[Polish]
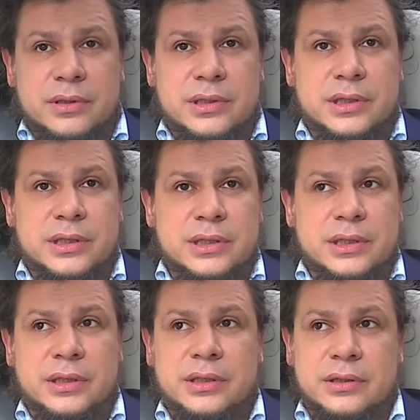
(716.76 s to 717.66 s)
gdzie,
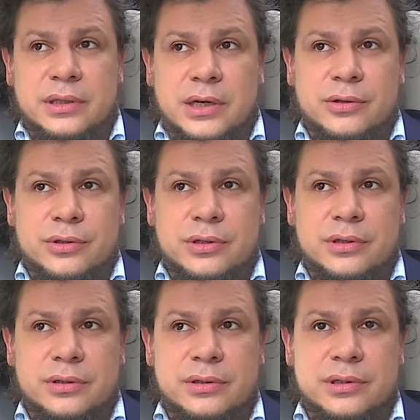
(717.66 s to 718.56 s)
gdzie jakoś
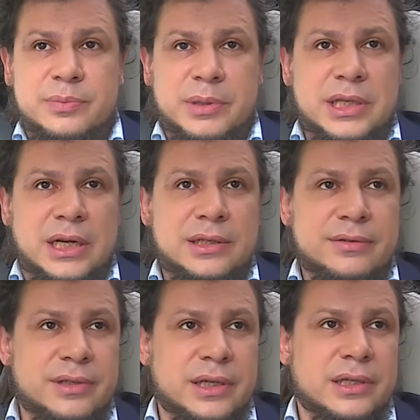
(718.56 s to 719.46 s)

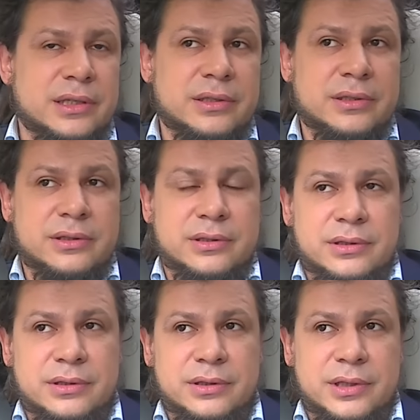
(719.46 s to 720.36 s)
specjalnie wiek
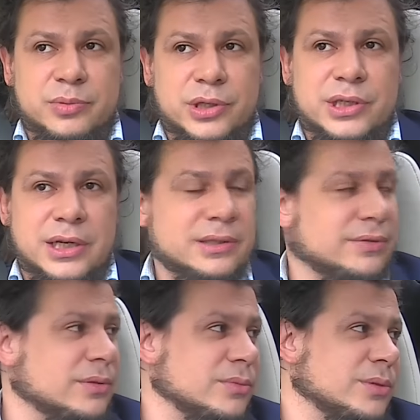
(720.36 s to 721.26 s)
nie przeszkadza
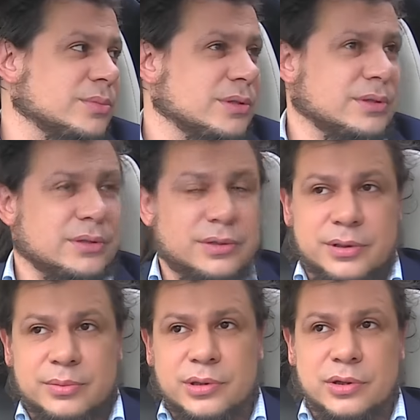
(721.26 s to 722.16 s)
w tym, żeby,
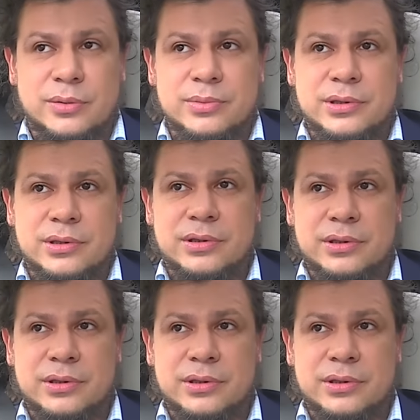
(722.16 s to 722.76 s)
żeby to robić